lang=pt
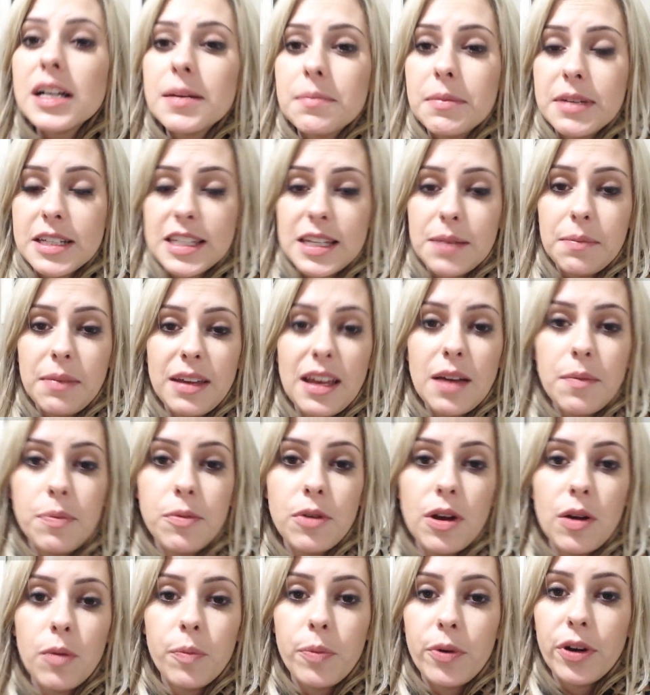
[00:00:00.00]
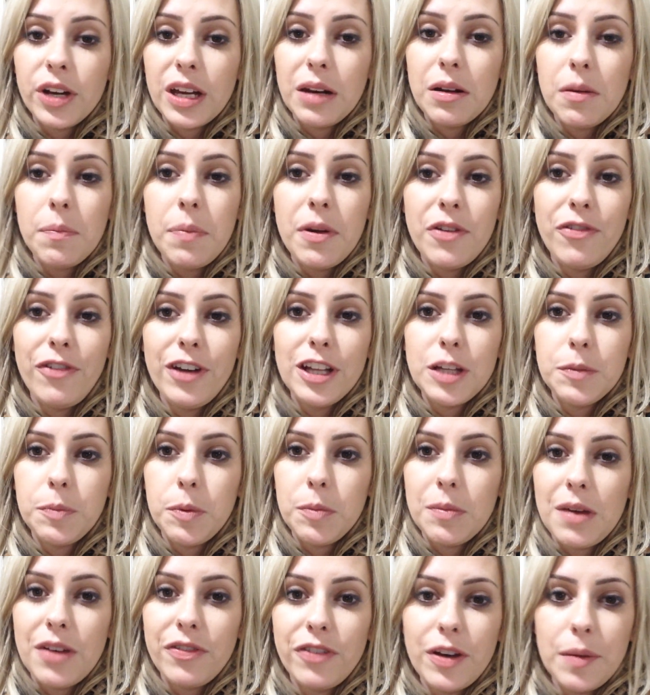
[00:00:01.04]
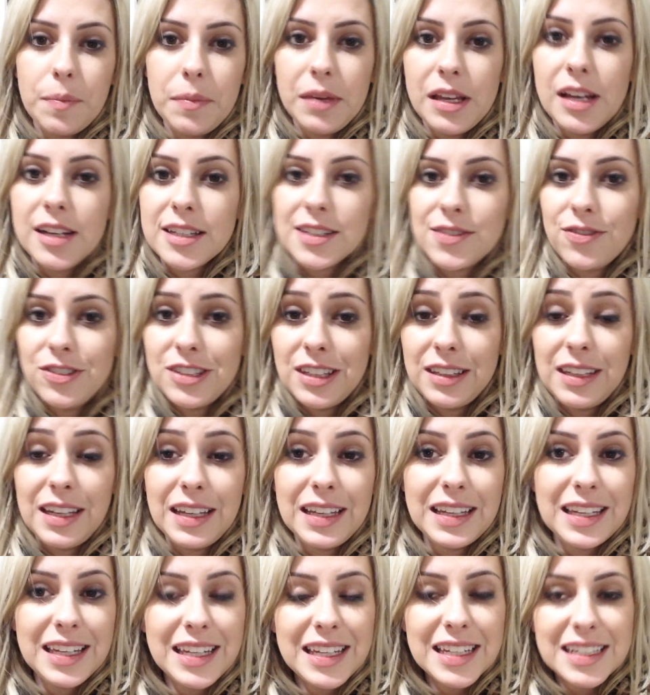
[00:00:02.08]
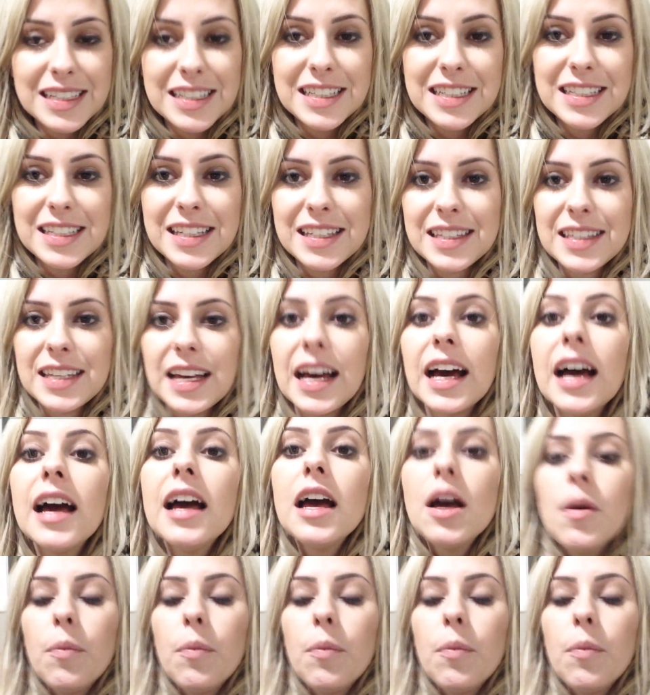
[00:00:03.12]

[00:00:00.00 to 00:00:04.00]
mas também é, é um programa perfeito para uma família se você tem criança,